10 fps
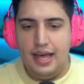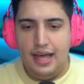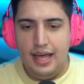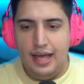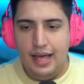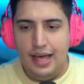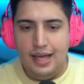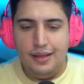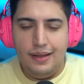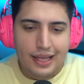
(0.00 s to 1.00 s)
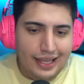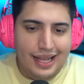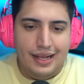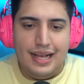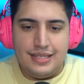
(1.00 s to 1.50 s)
é, é,
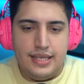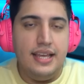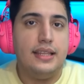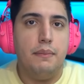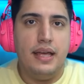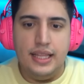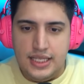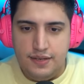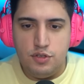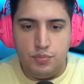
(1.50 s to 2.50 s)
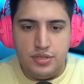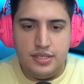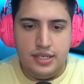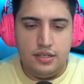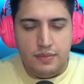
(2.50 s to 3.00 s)
ela aceita bem adesivos por
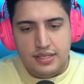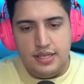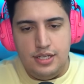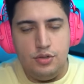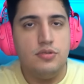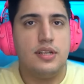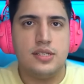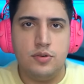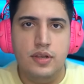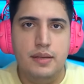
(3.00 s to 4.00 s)
ser uma skin de ilustração